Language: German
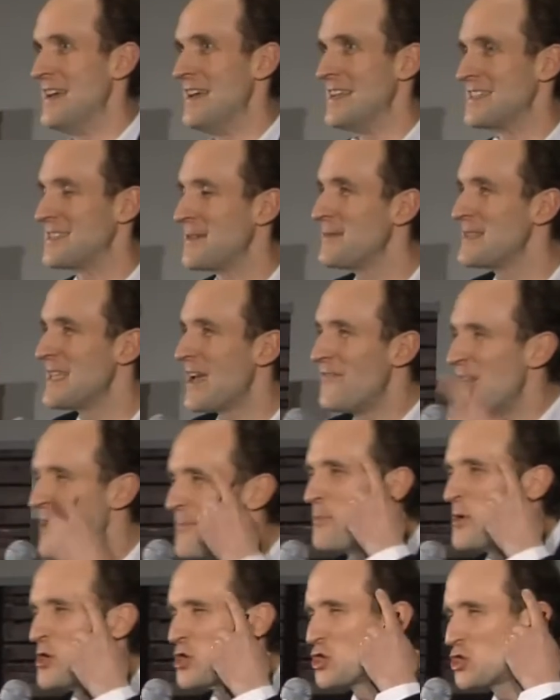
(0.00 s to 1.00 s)
Jetzt kann man sagen,
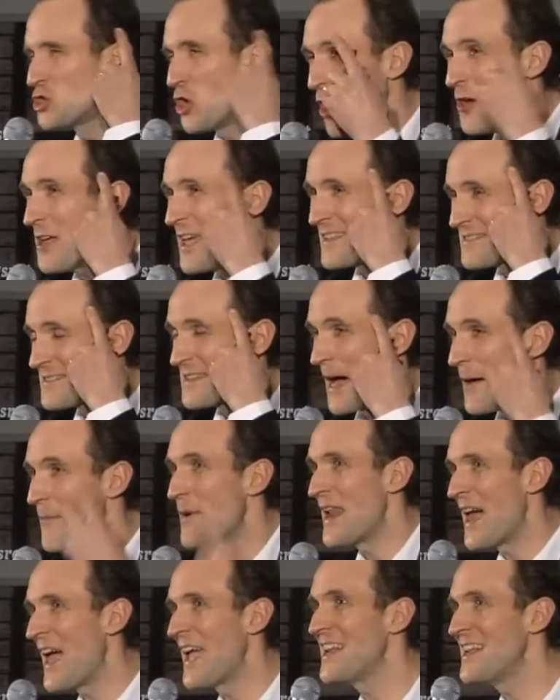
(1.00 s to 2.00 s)
wie bescheuert kann
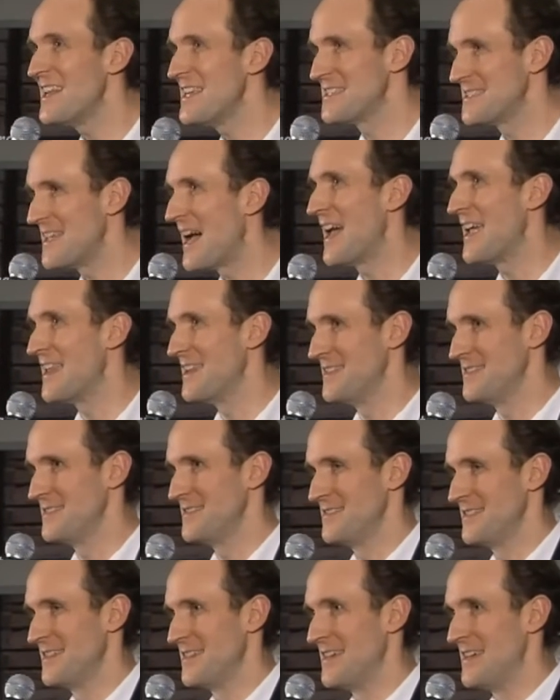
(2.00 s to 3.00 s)
man eigentlich sein,
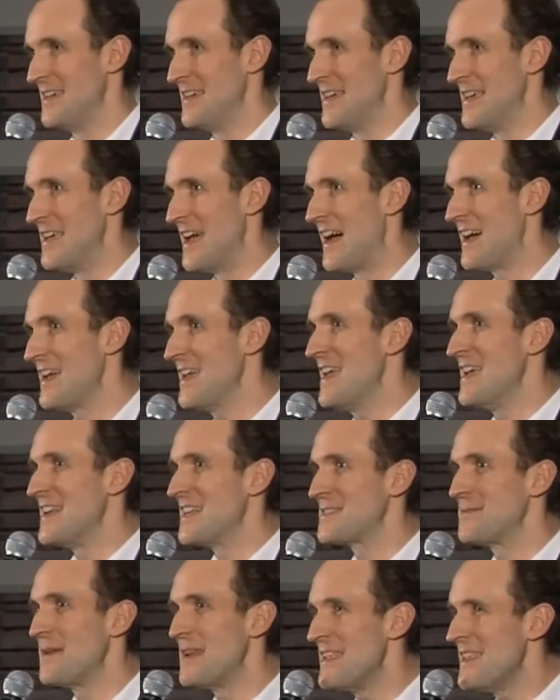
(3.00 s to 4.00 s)
ja,
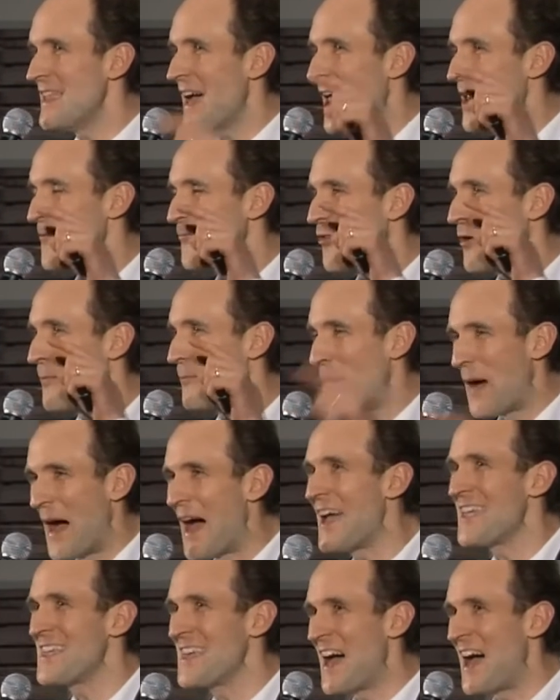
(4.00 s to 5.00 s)
dass man innerhalb von ein
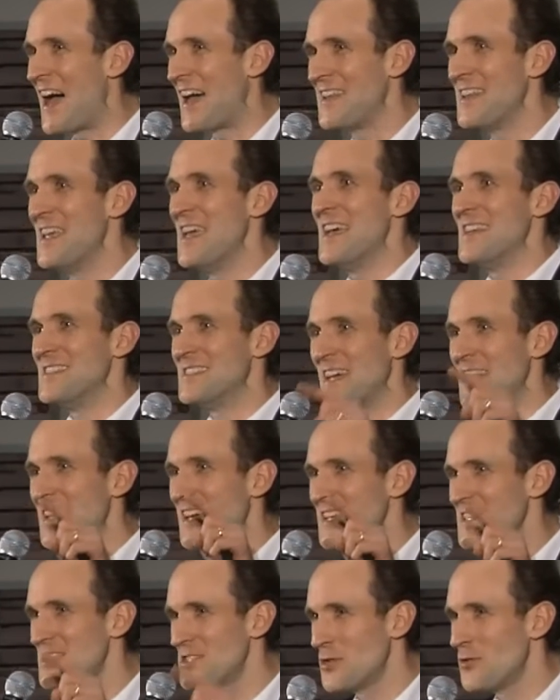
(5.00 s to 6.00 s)
paar Jahren
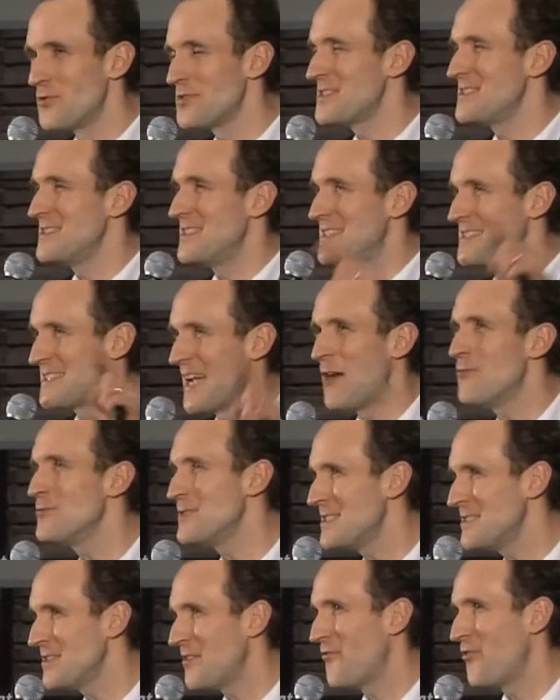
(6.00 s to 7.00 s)
seine Ressourcen, die
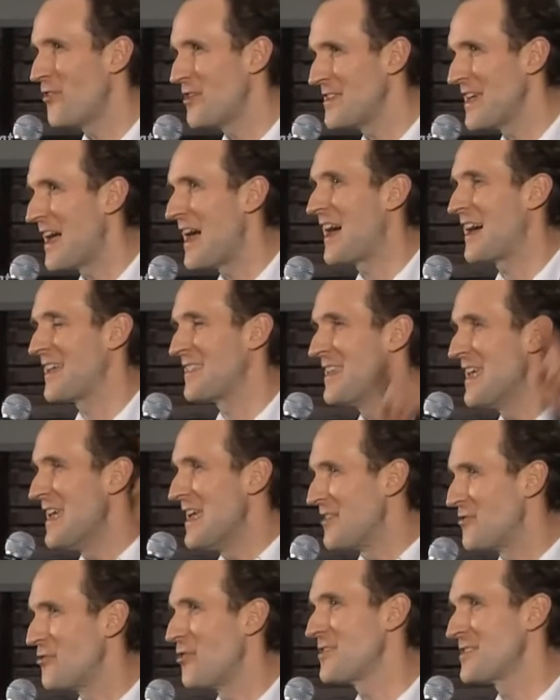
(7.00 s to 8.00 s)
tausende von Jahren
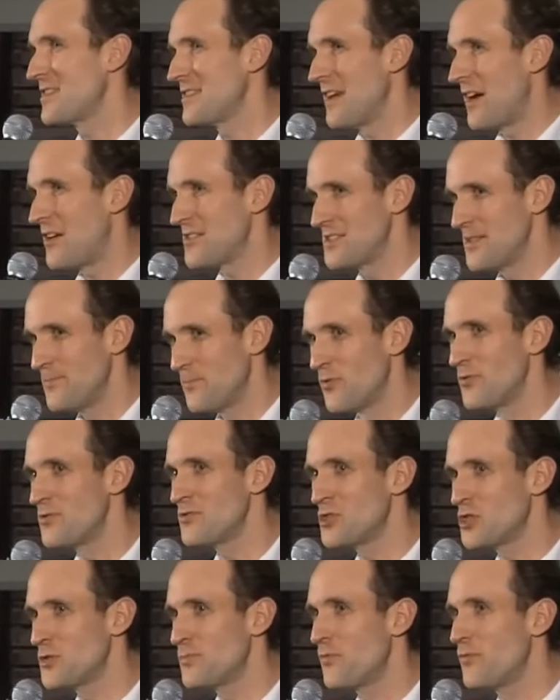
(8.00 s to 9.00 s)
dort aus dem
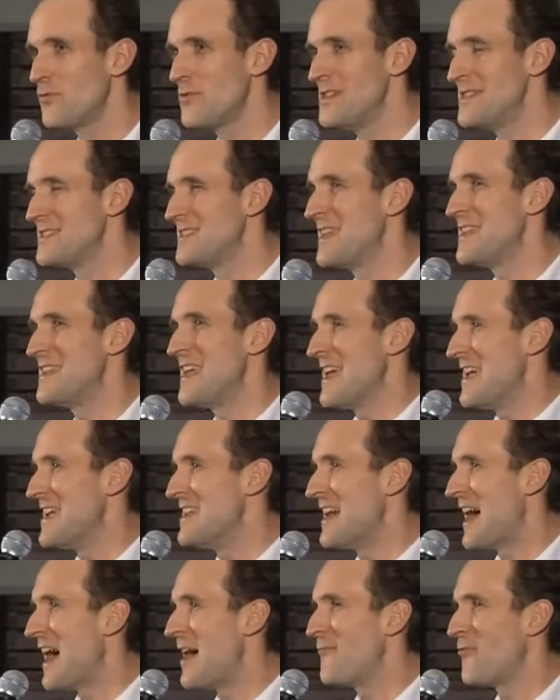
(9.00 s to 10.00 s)
Boden gesprudelt sind,
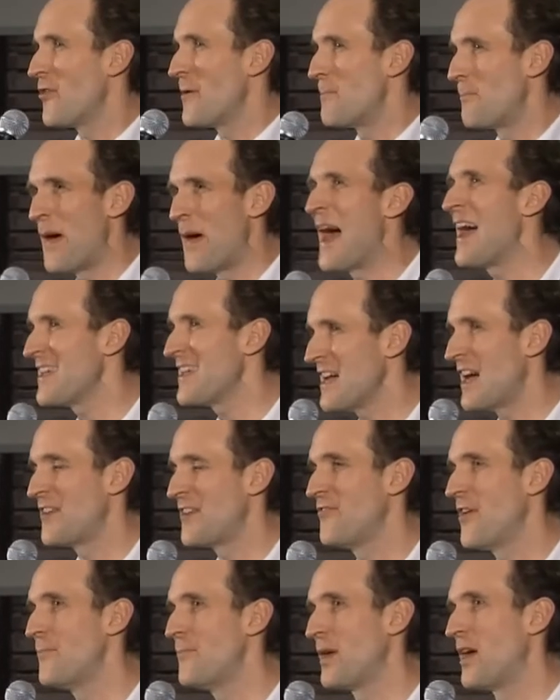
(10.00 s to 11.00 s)
innerhalb von ein paar
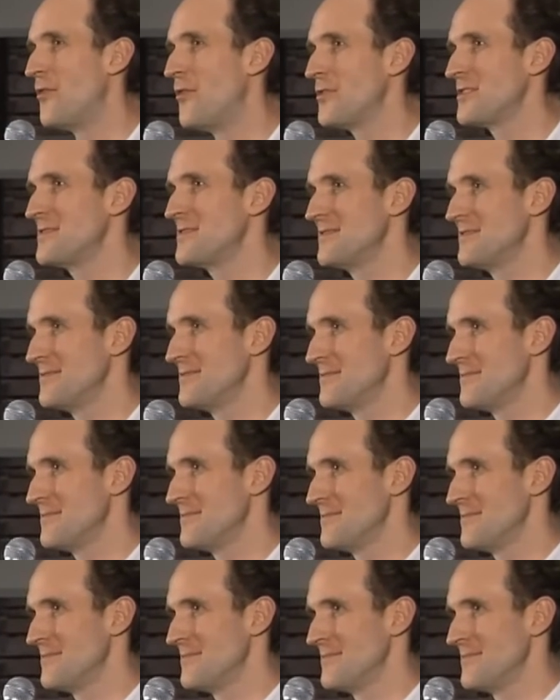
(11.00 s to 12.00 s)
Jahren verbraucht.
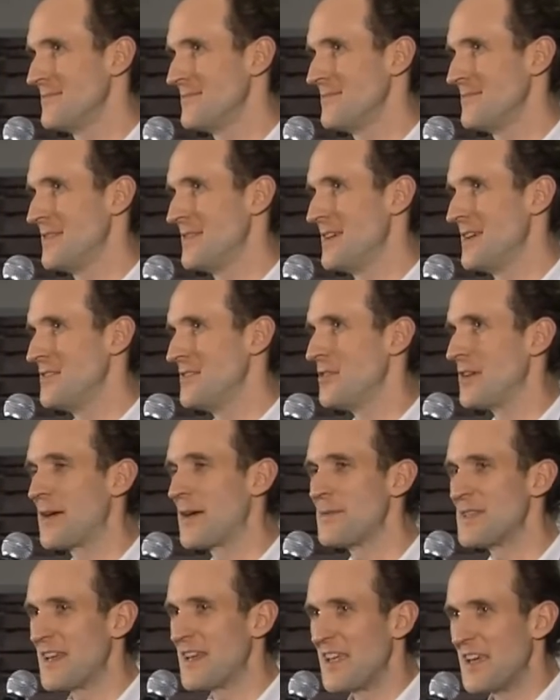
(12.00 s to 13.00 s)
So, da
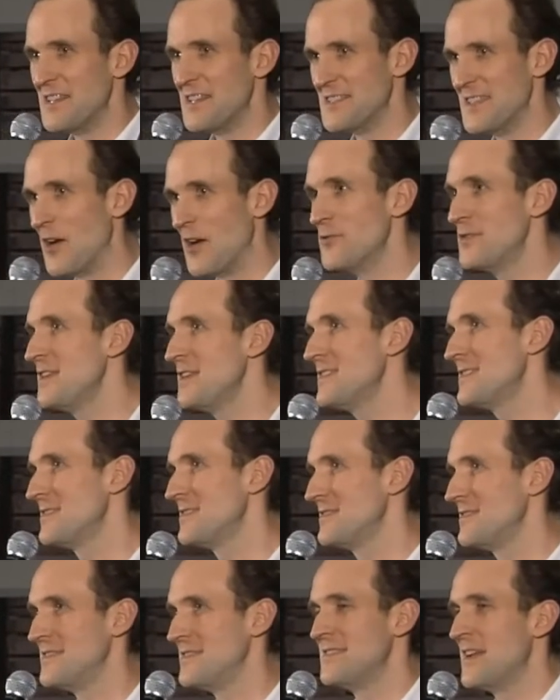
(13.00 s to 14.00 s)
kann man sagen, ja, die
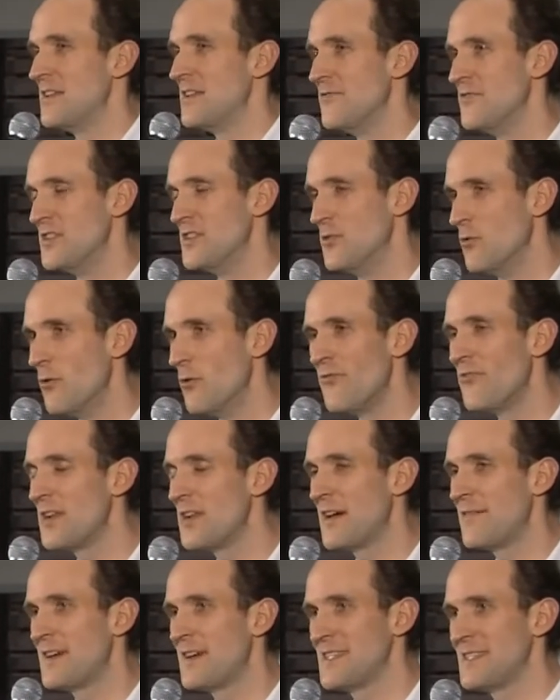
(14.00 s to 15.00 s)
Saudis, die sind halt irgendwie doof
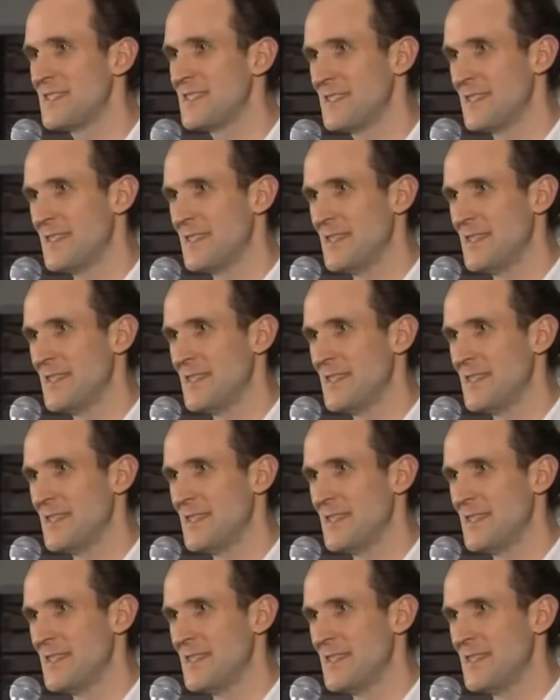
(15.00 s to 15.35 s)
oder was?